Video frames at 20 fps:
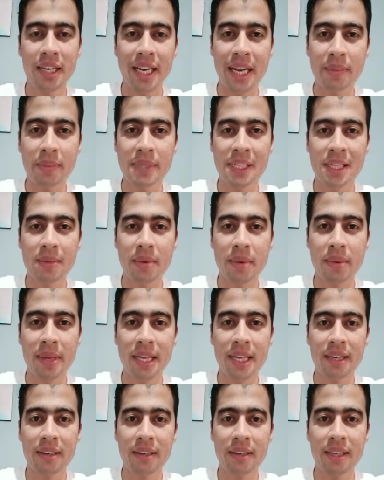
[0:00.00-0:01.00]
لبس ما
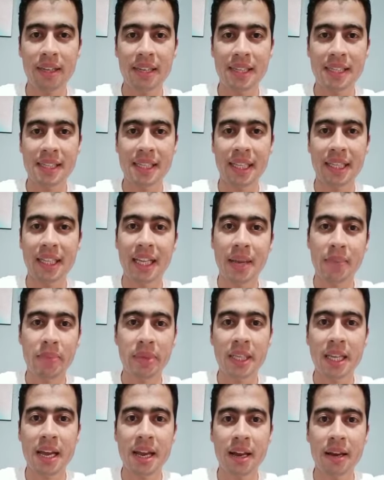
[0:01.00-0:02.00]
بين الاستخدام
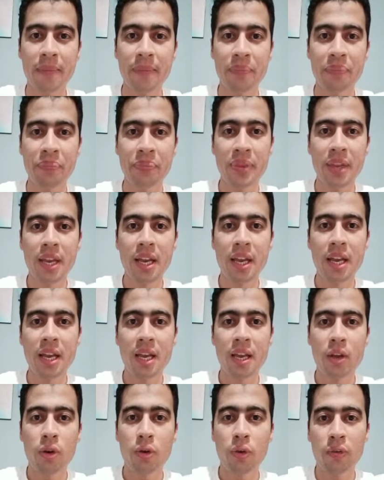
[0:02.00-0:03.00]
بتاع
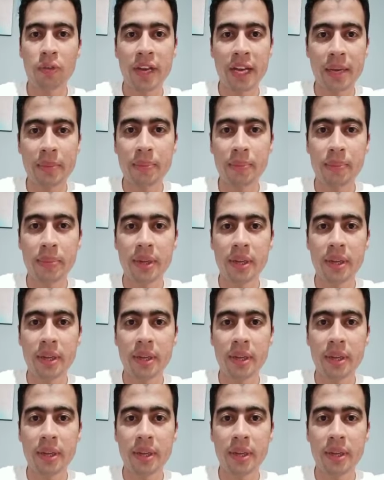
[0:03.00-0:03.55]
لو فارب